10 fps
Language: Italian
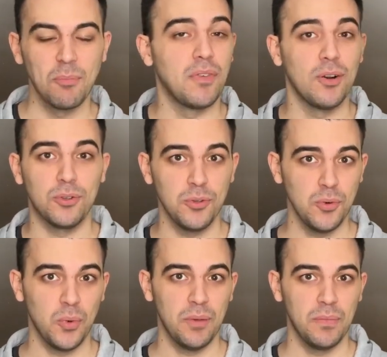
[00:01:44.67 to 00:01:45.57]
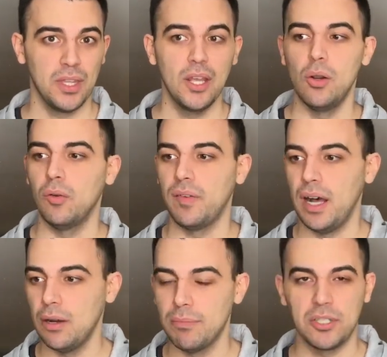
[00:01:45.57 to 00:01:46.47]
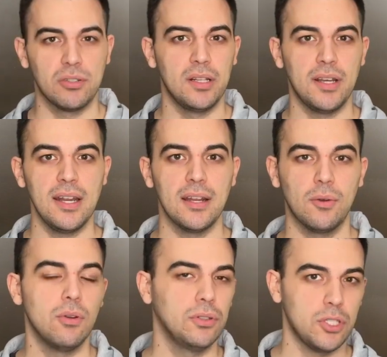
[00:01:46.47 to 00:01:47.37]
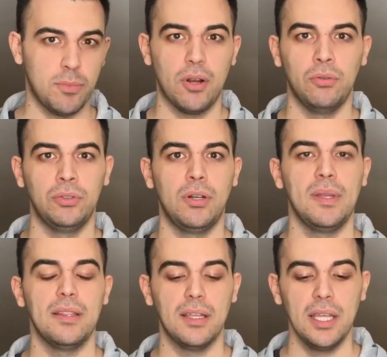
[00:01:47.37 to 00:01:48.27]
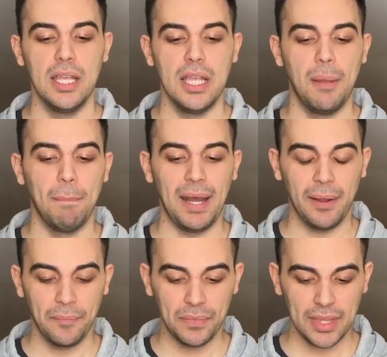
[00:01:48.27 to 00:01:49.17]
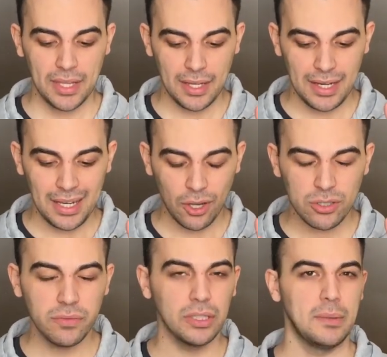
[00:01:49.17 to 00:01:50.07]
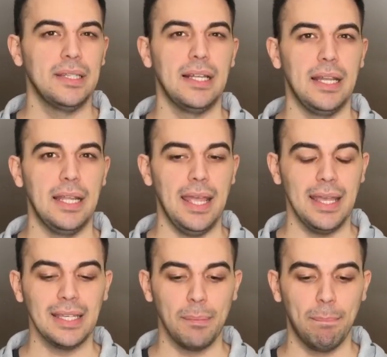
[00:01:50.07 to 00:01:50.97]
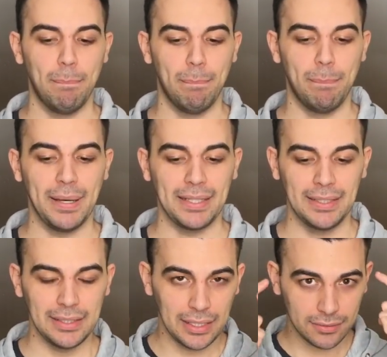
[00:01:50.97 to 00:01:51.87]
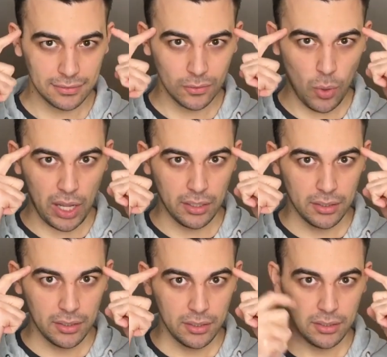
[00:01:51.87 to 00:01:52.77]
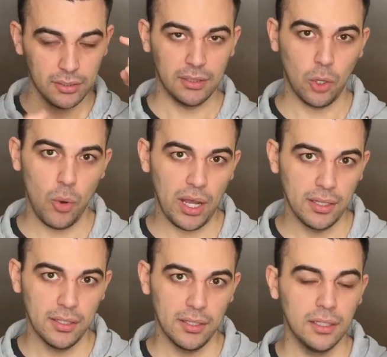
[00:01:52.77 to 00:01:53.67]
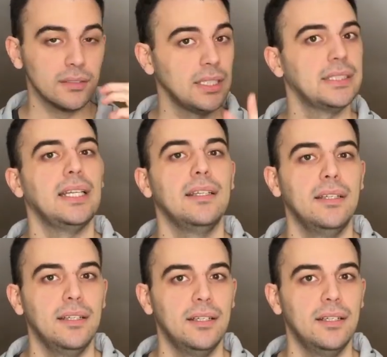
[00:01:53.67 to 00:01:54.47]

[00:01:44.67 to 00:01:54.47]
Può farlo chiunque, lo fa un personal trainer, quello che ti spalla continuamente, ma la cosa fondamentale è che parta da qua, da qua, da te.